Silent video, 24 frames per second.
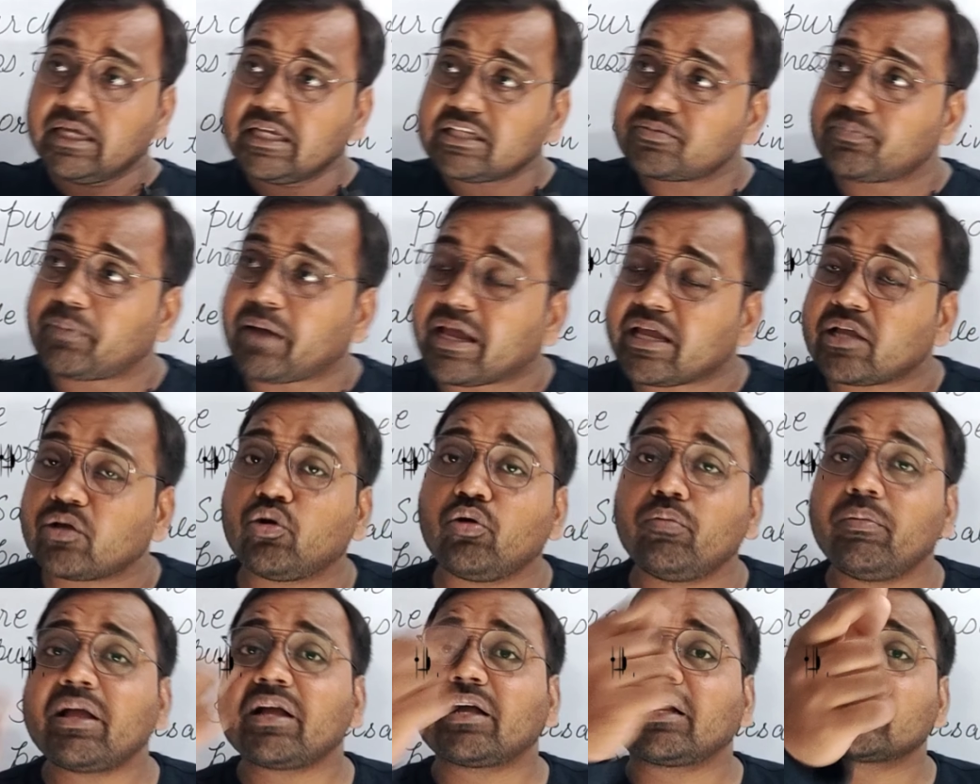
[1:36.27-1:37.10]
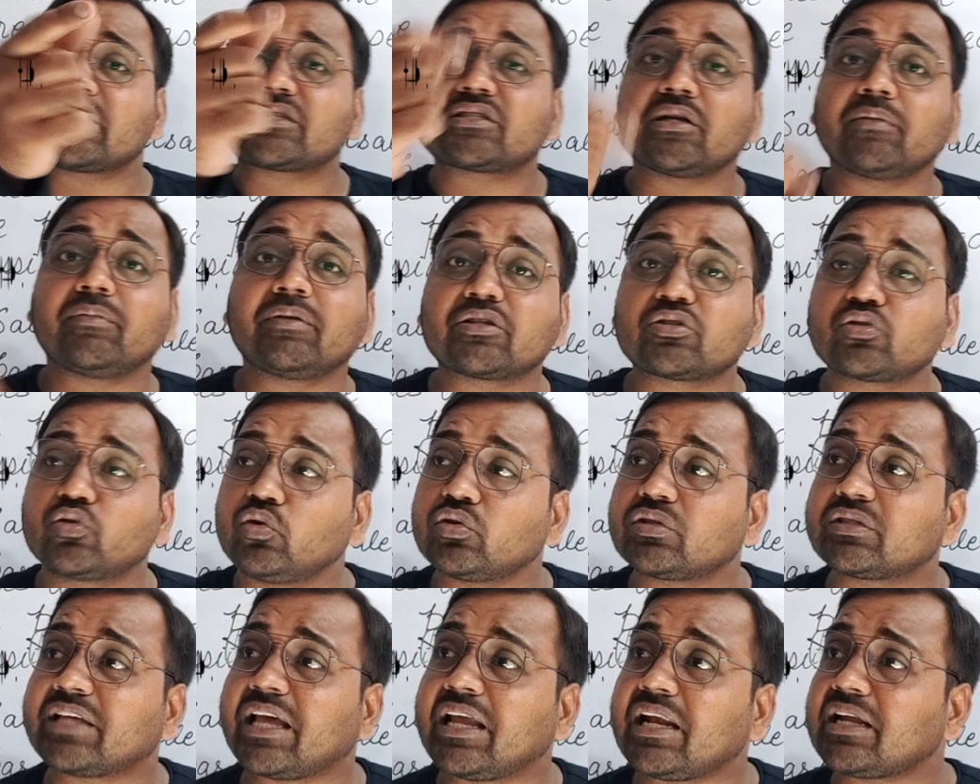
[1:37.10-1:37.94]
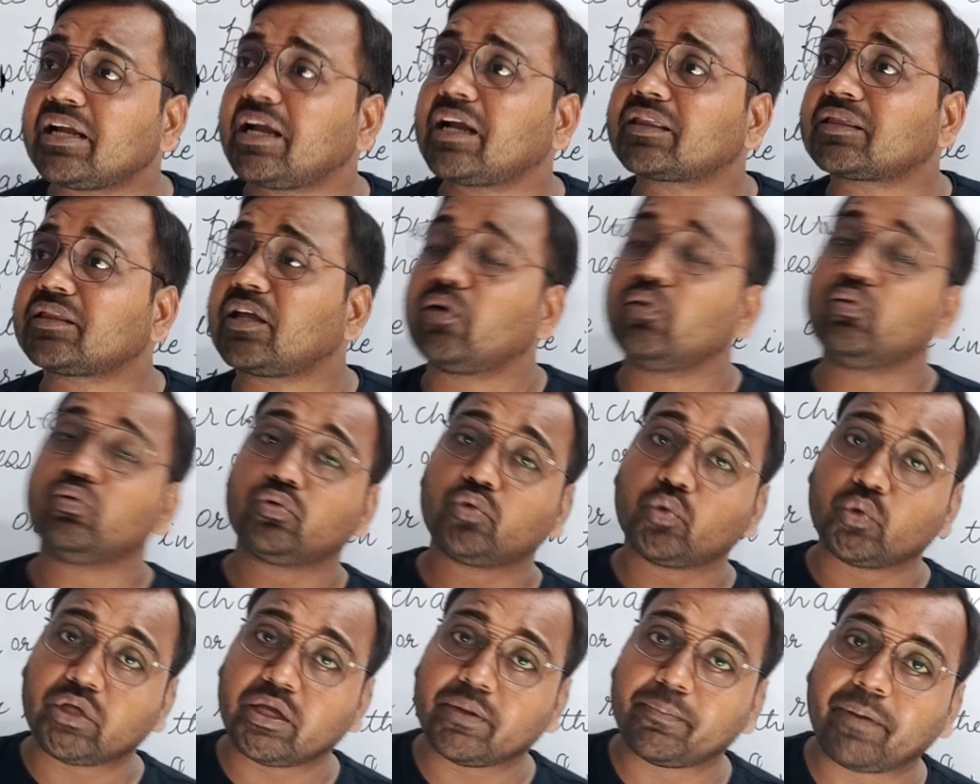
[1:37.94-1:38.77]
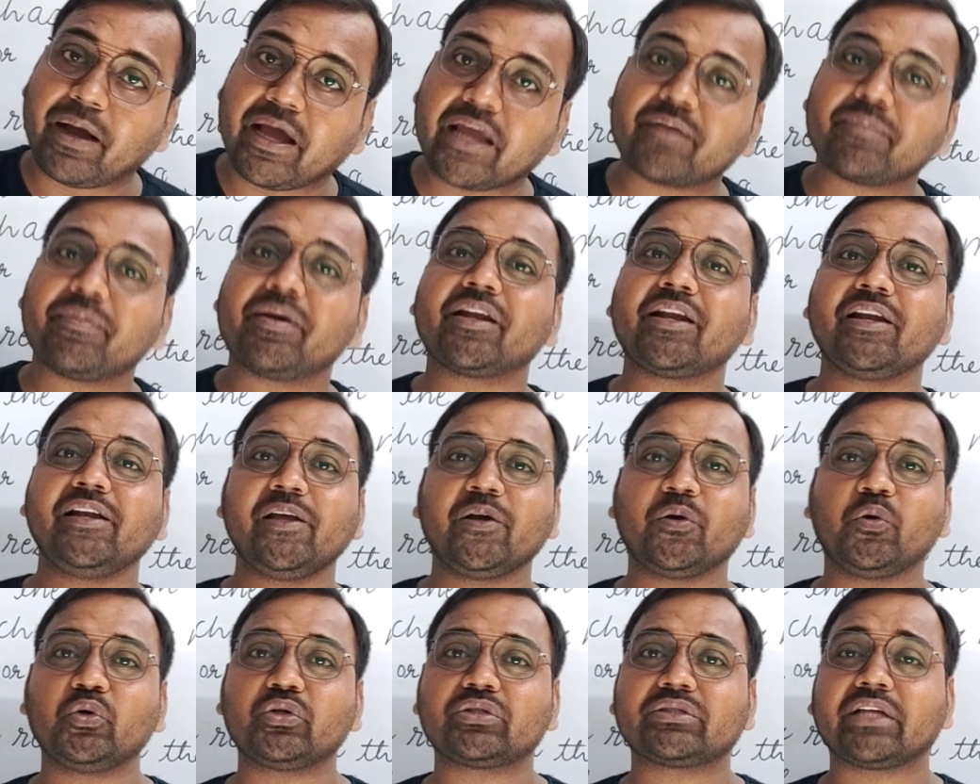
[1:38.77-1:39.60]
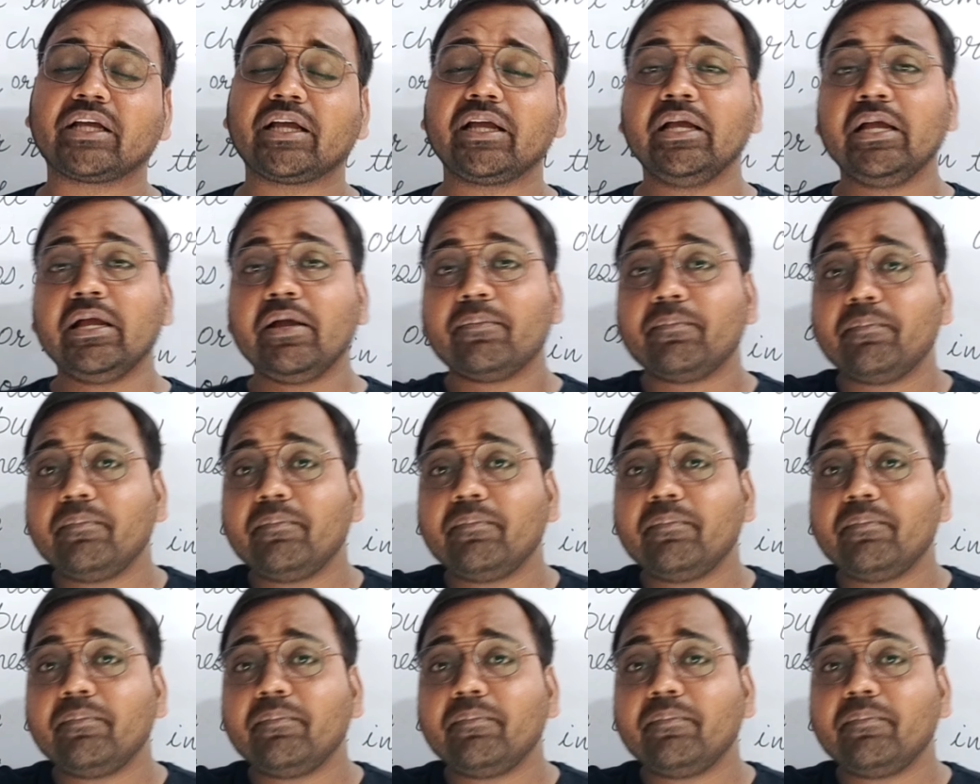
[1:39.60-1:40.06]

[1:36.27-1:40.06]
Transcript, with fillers: इस बाइक को मैं कस्टमर्स को सेल करता हूं तो ये बाइक मेरे लिए गुड्स है